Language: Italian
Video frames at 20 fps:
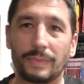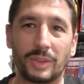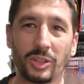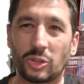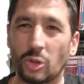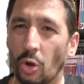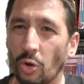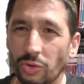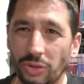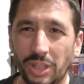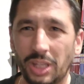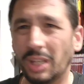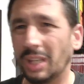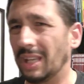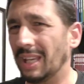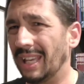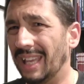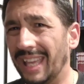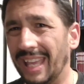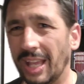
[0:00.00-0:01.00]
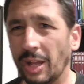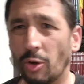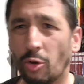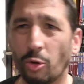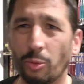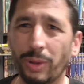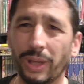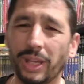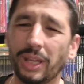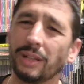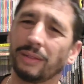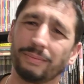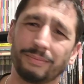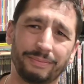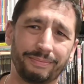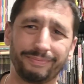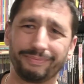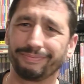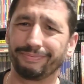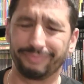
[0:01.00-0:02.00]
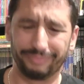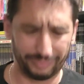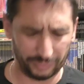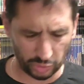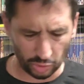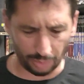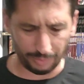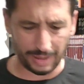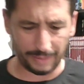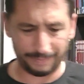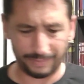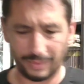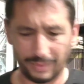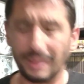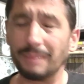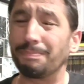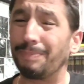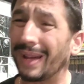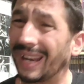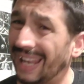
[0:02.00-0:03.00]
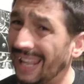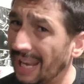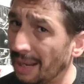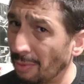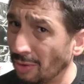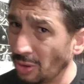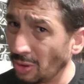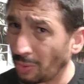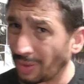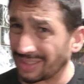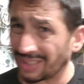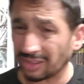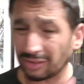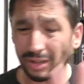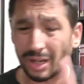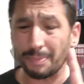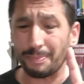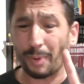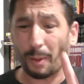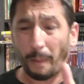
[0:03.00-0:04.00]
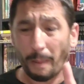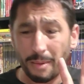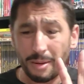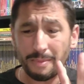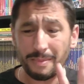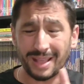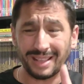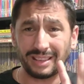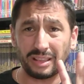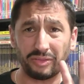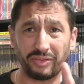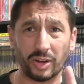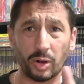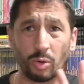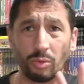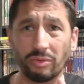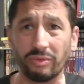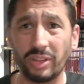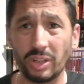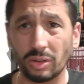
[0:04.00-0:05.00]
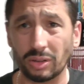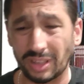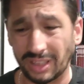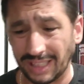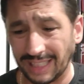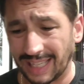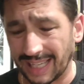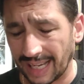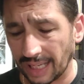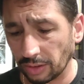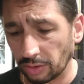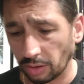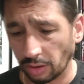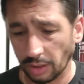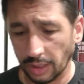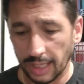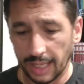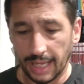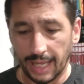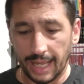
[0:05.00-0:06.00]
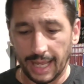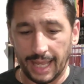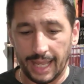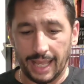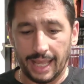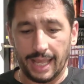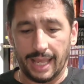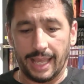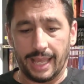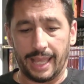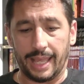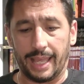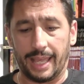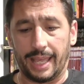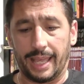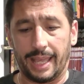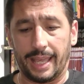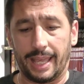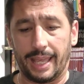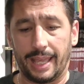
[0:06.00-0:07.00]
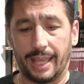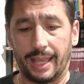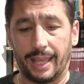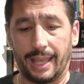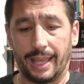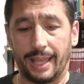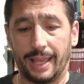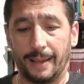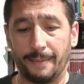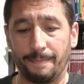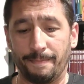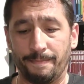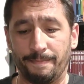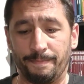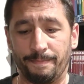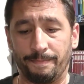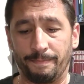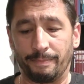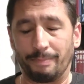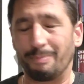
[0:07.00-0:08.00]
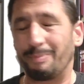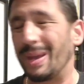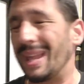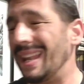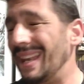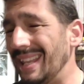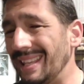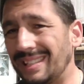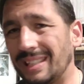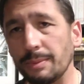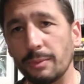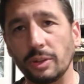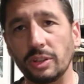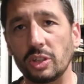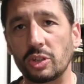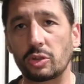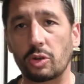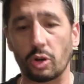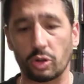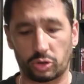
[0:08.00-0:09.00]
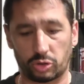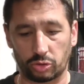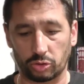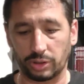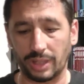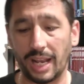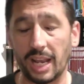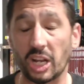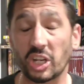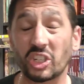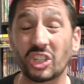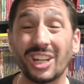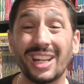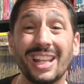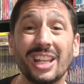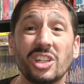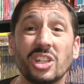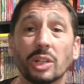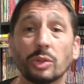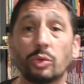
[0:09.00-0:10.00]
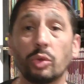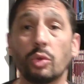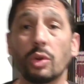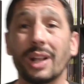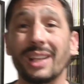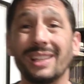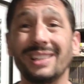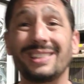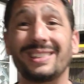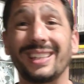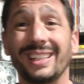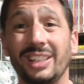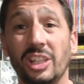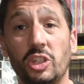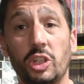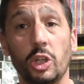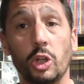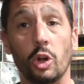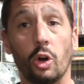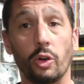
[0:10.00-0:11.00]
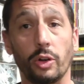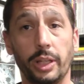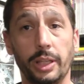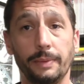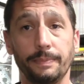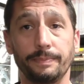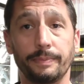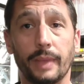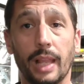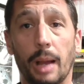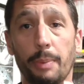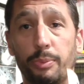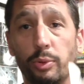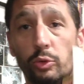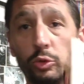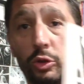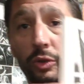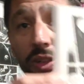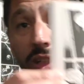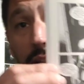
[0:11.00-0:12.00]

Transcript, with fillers: sogni, incubi. Insomma, parleremo di questa storia, probabilmente farò un video dedicato. E, ehm, bellissimo discorso della sceneggiatura in 16 noni, appunto